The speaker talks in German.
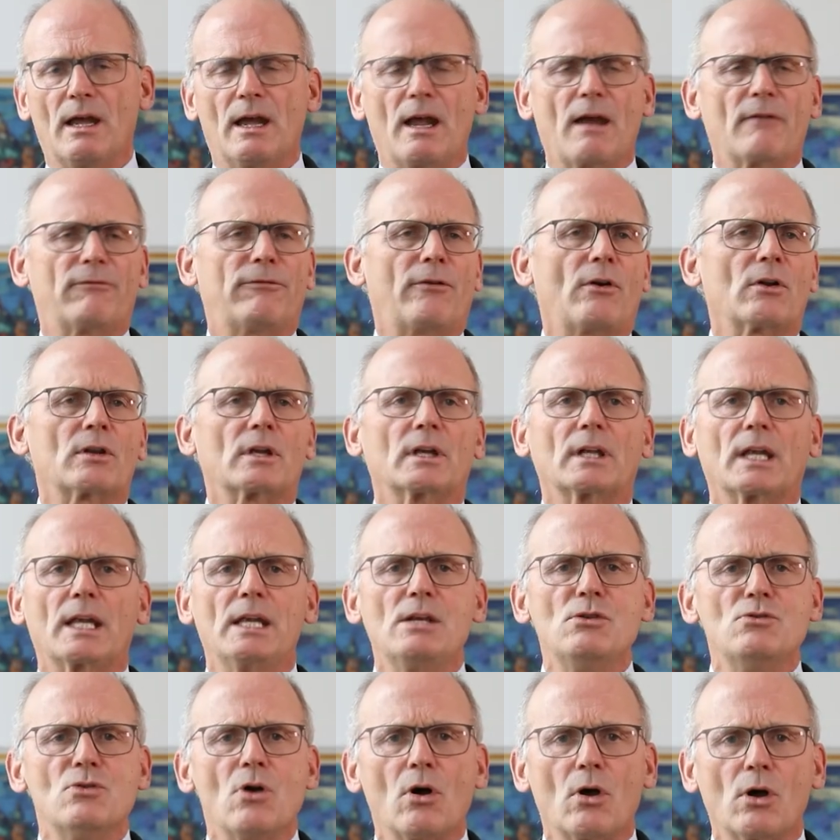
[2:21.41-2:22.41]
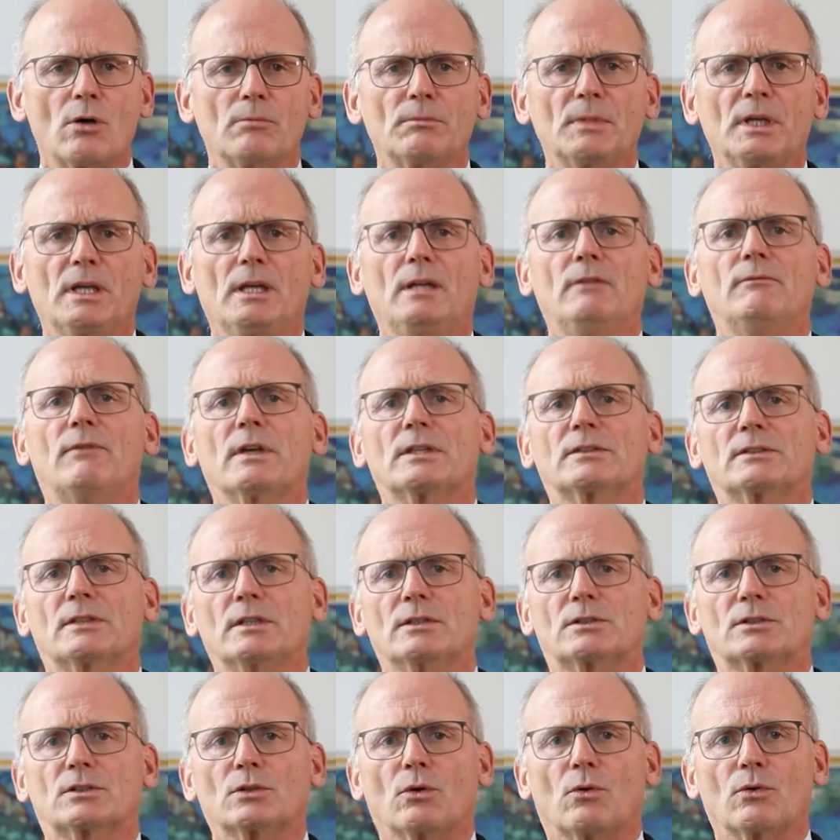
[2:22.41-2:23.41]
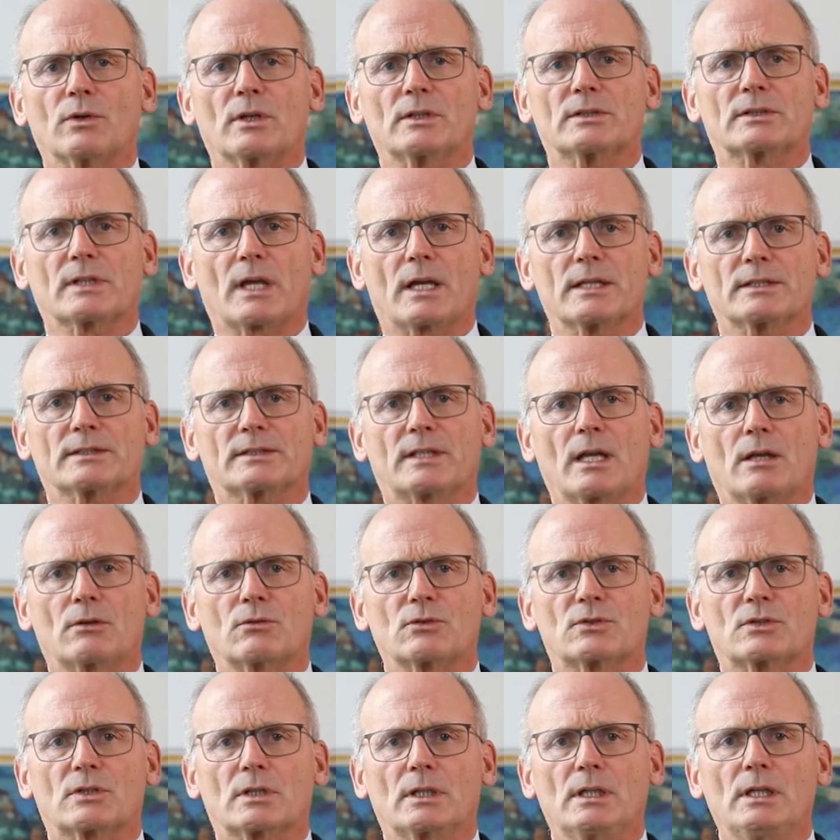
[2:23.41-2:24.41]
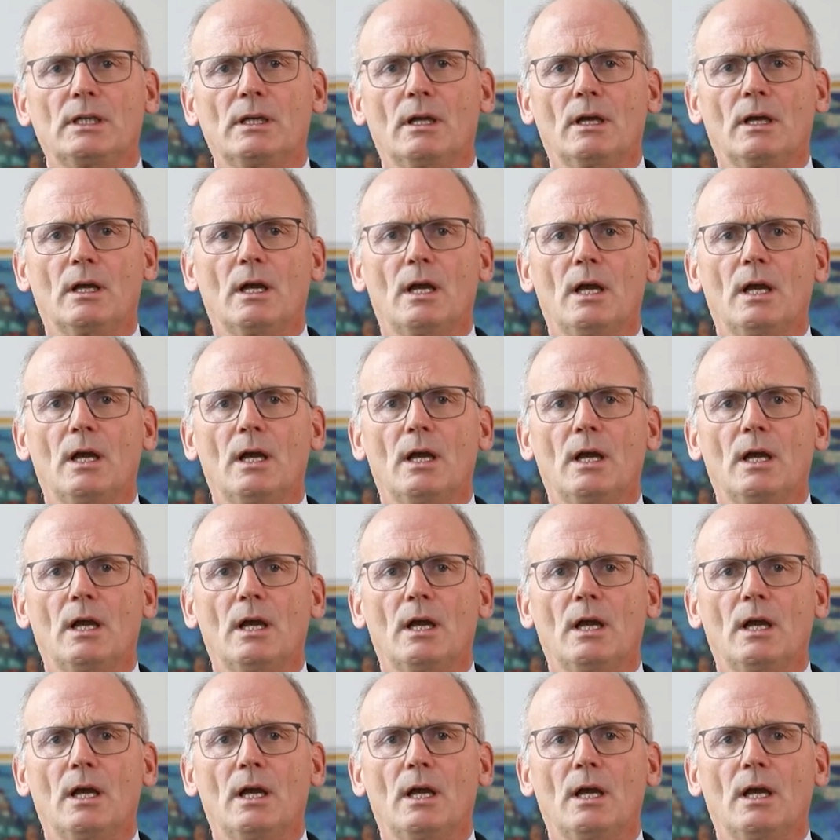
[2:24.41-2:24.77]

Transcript: erfordert enorme Investitionen seitens der Industrie,